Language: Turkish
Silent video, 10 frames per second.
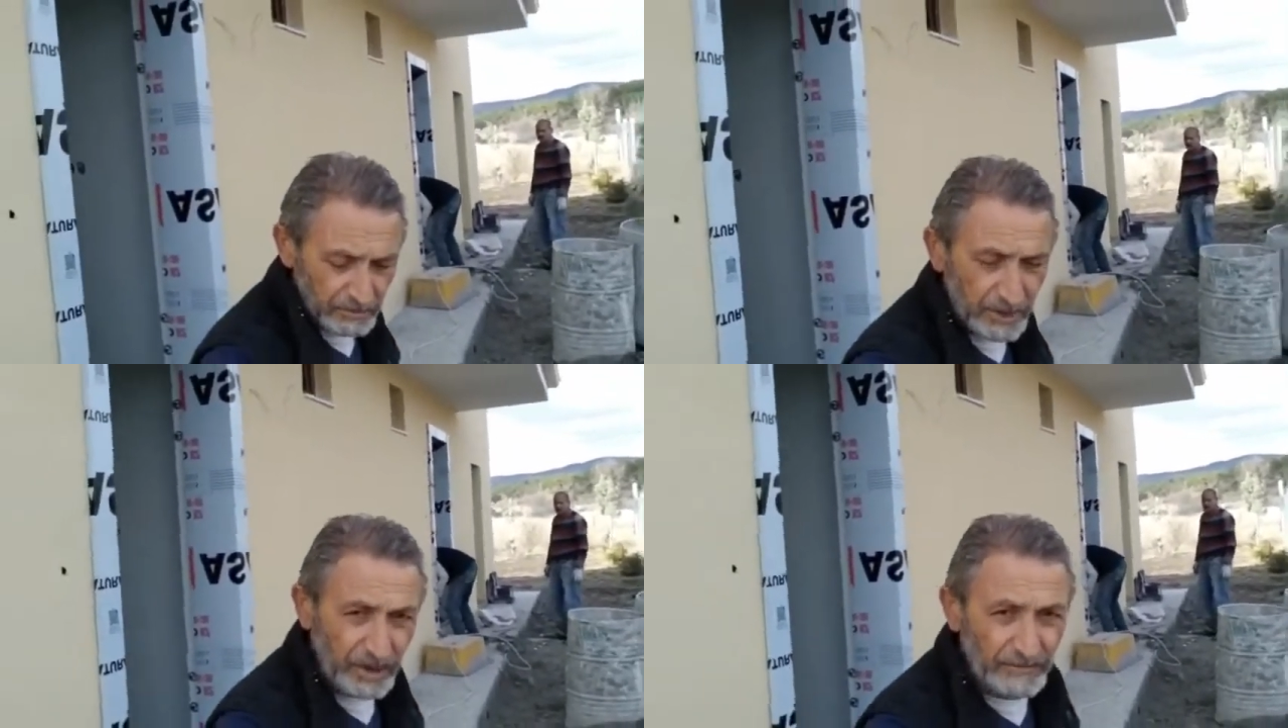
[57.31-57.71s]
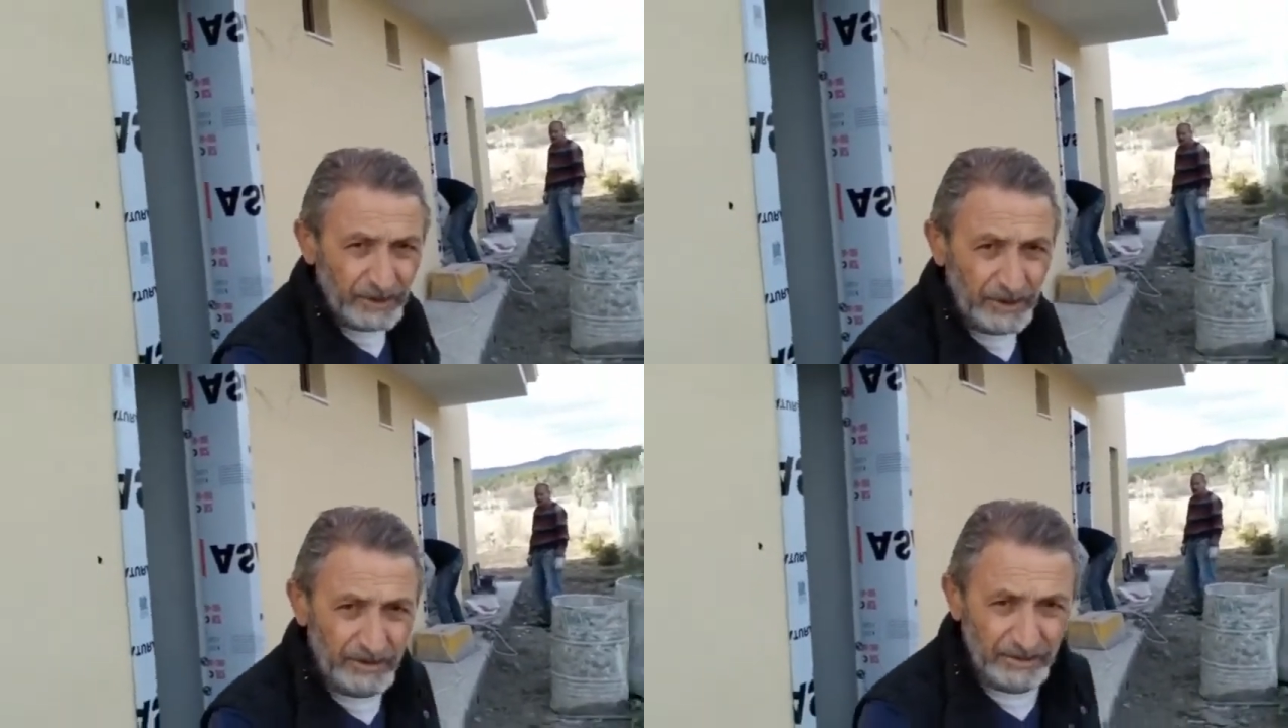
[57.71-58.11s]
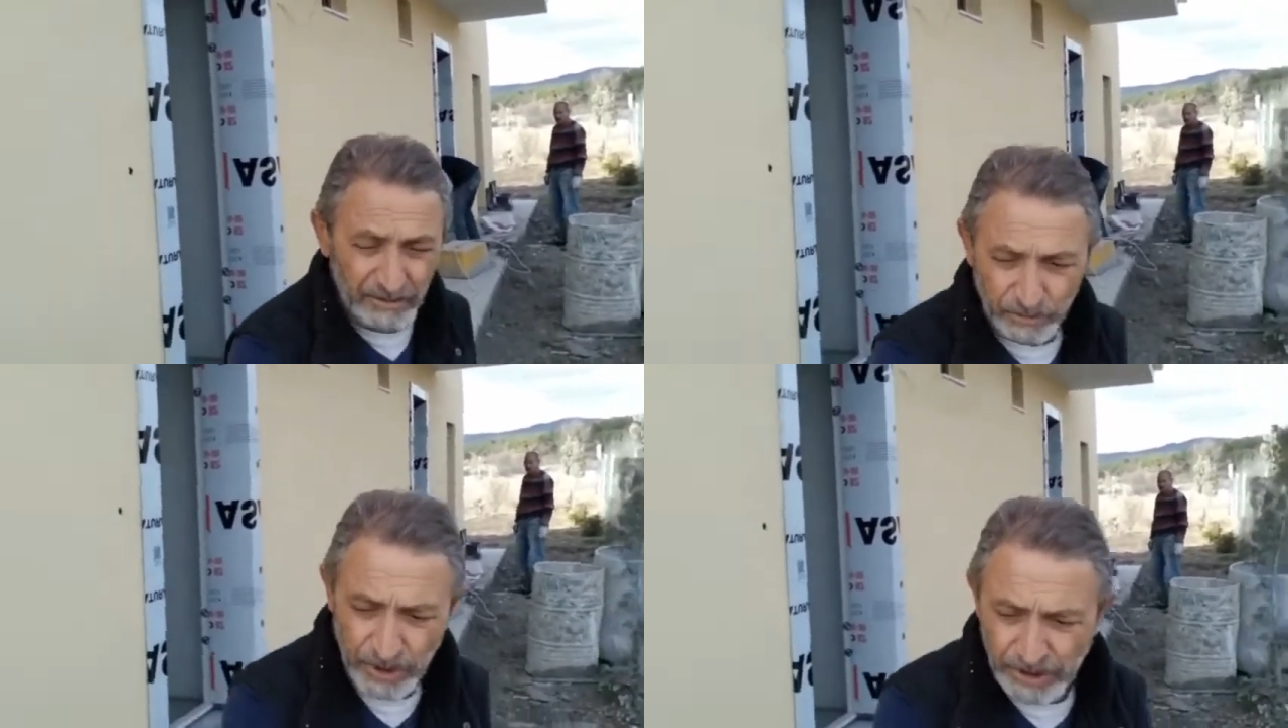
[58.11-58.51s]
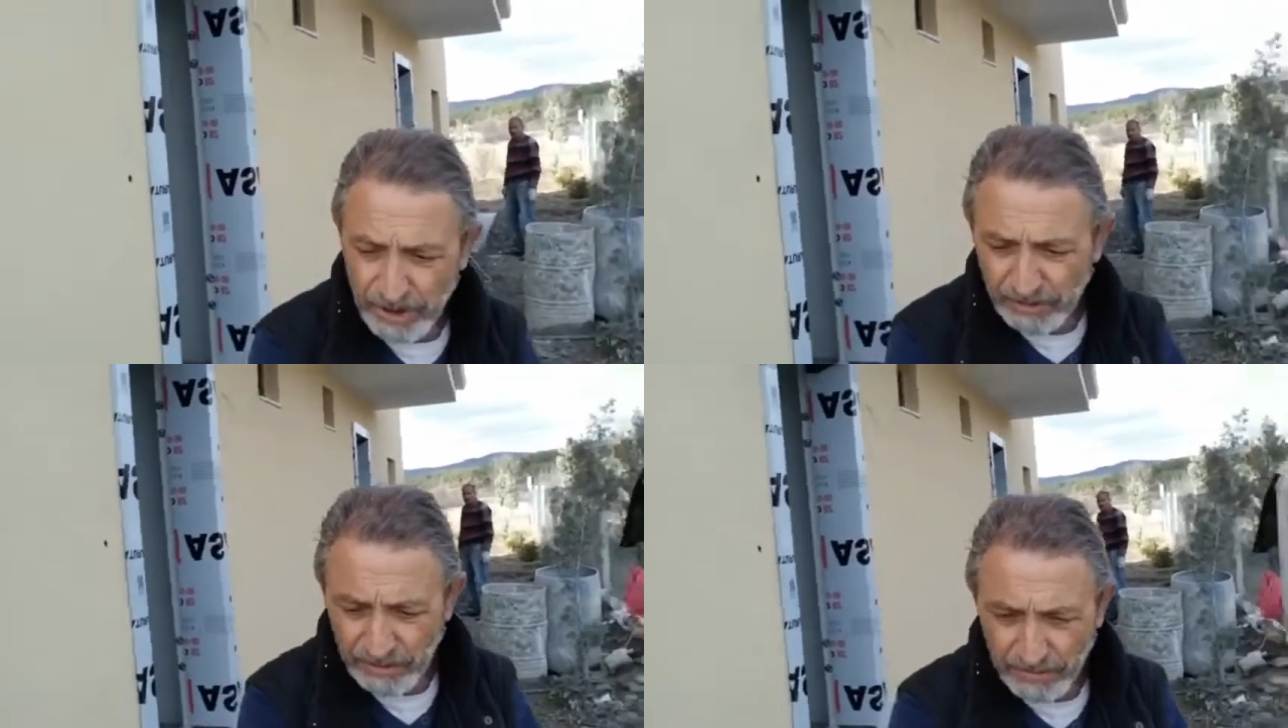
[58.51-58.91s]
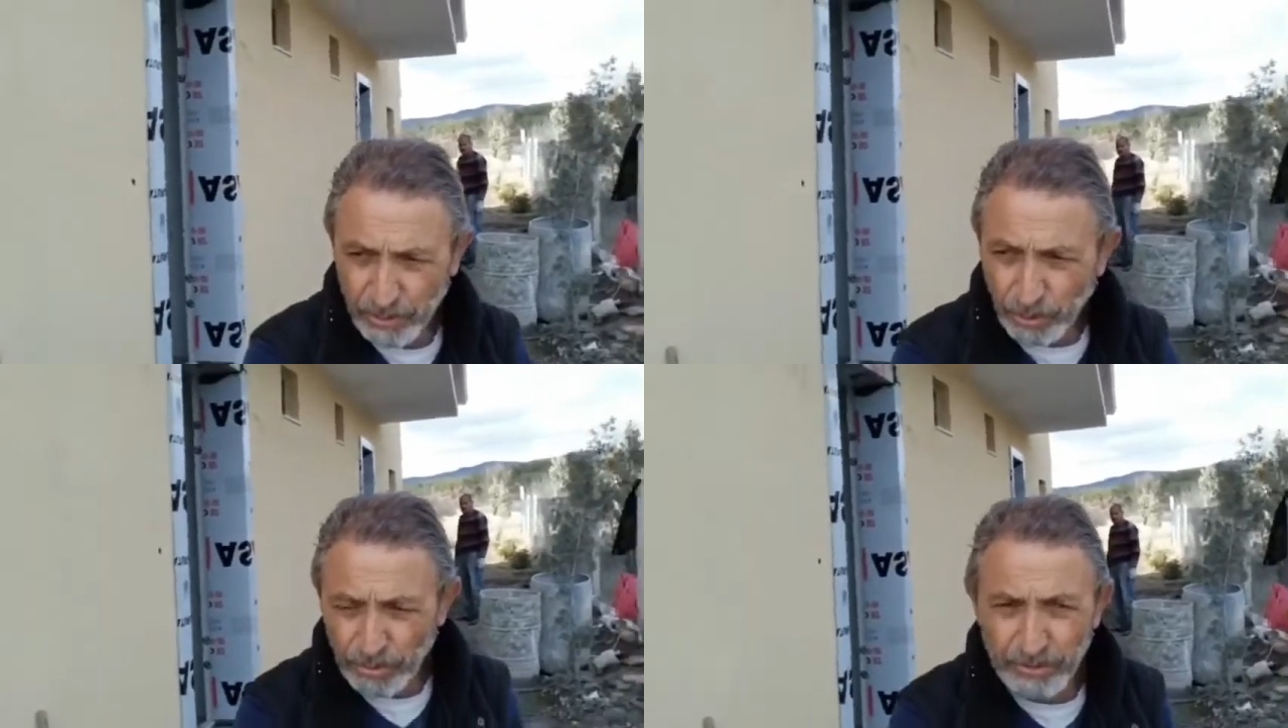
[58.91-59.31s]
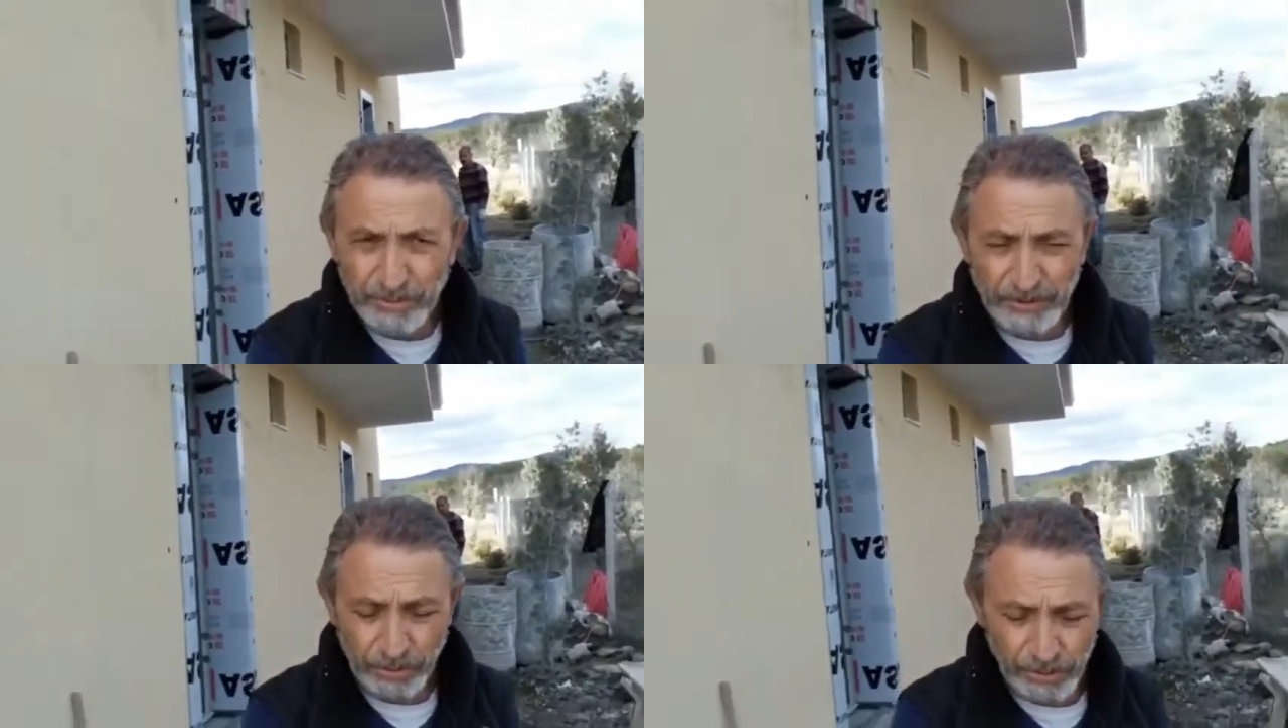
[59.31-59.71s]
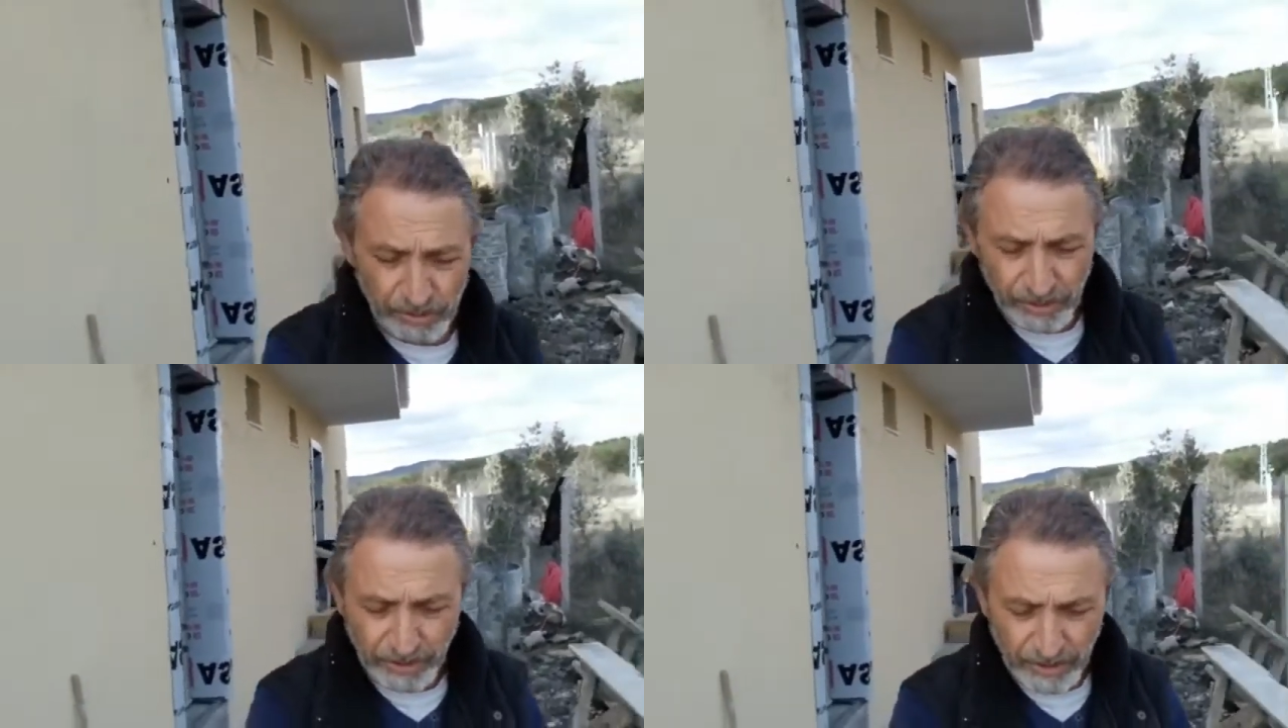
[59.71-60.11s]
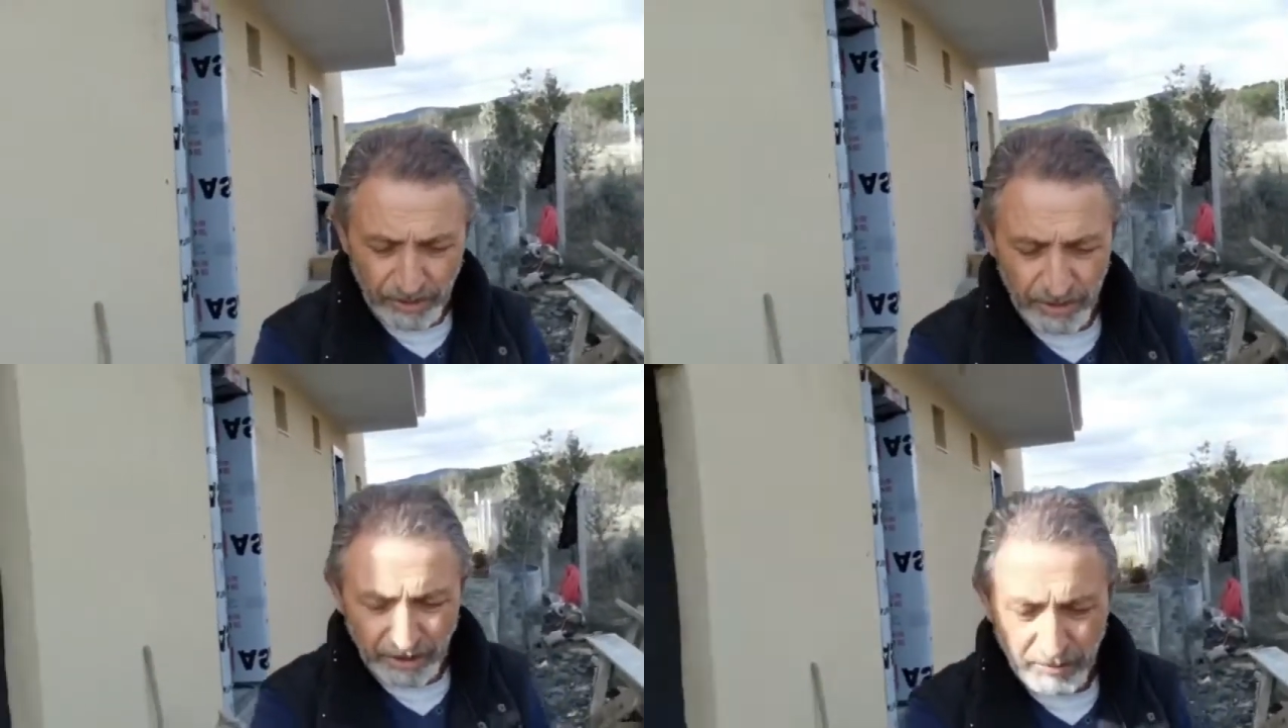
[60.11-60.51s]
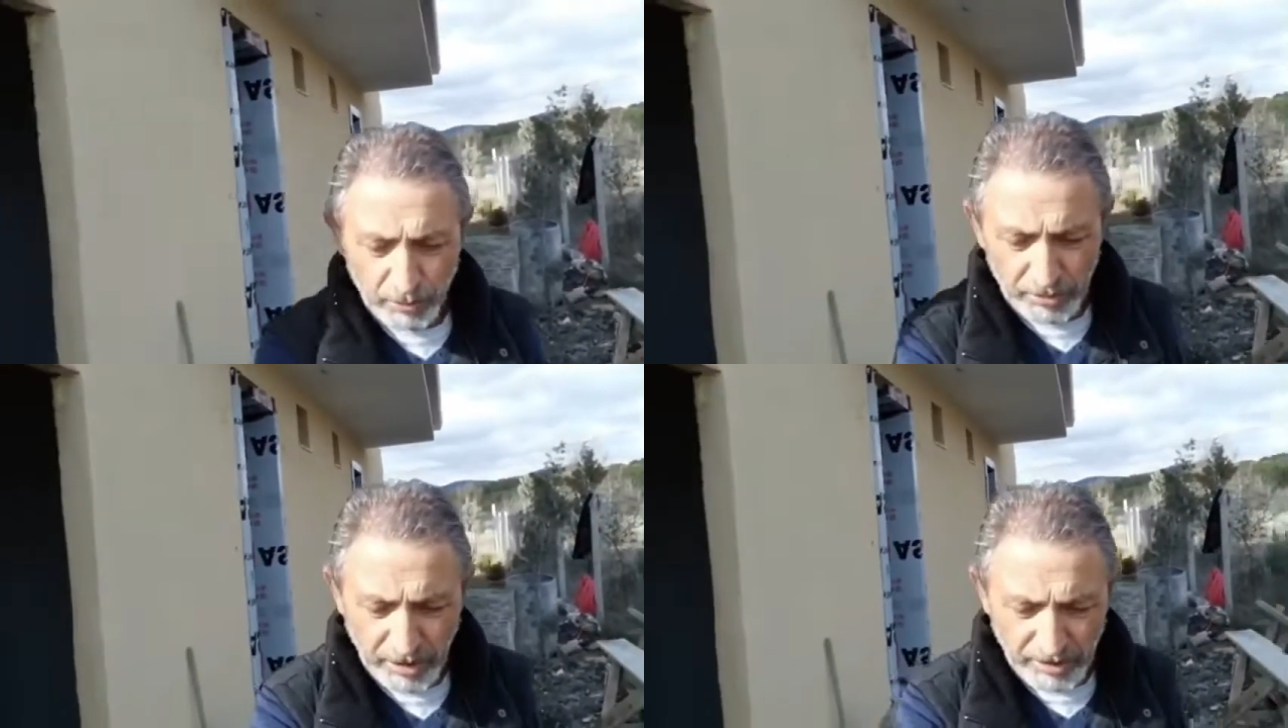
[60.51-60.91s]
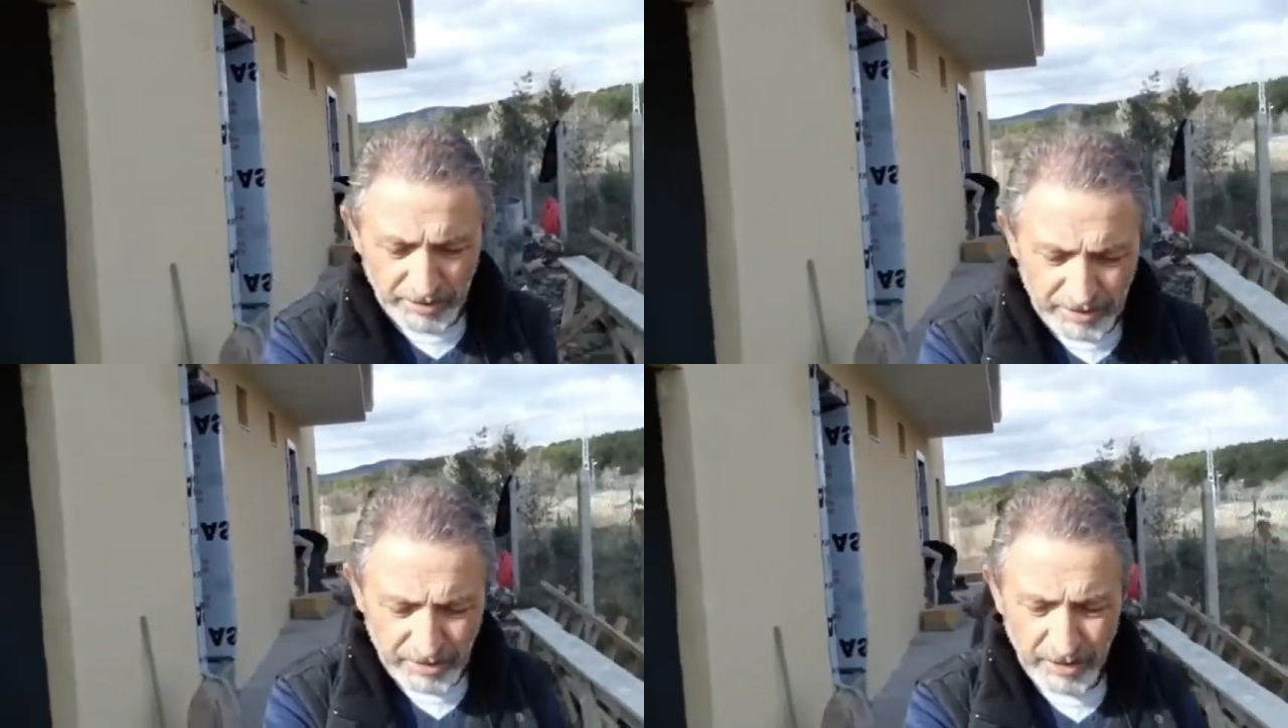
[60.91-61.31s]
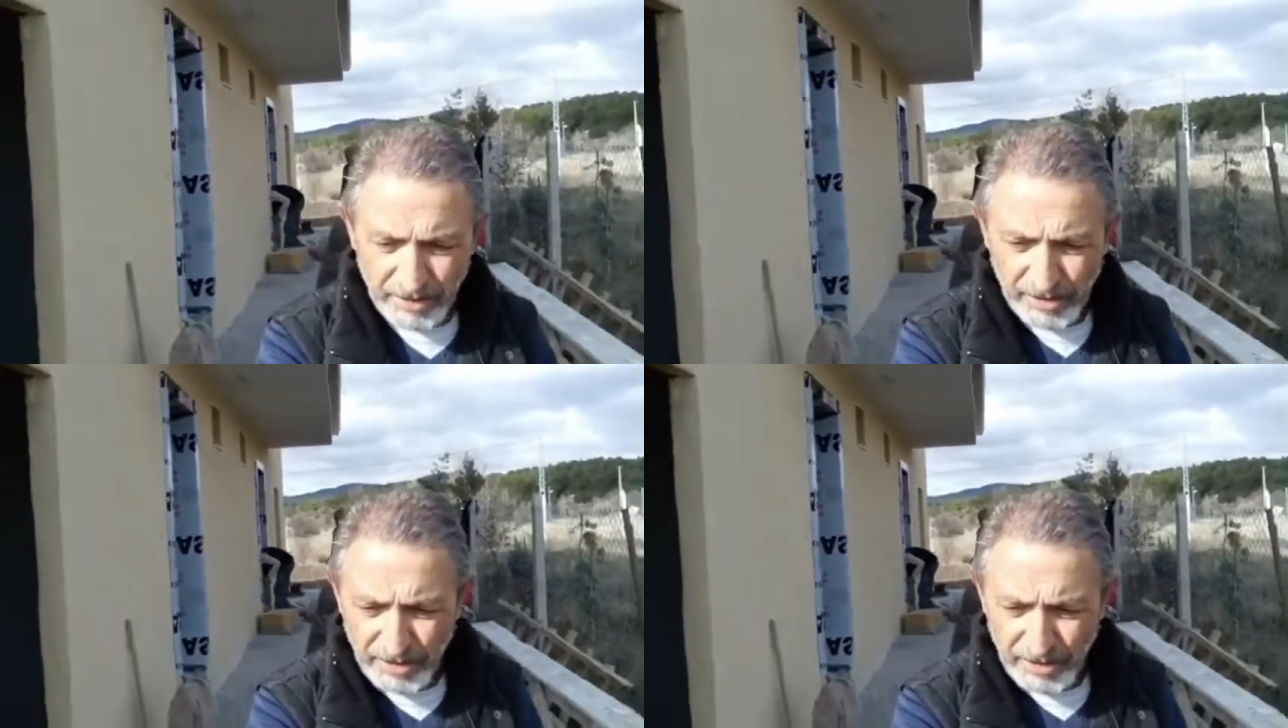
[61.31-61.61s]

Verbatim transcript: Bir taraftan güneş bir doğuyor bir batıyor. Yani bulutların arasından.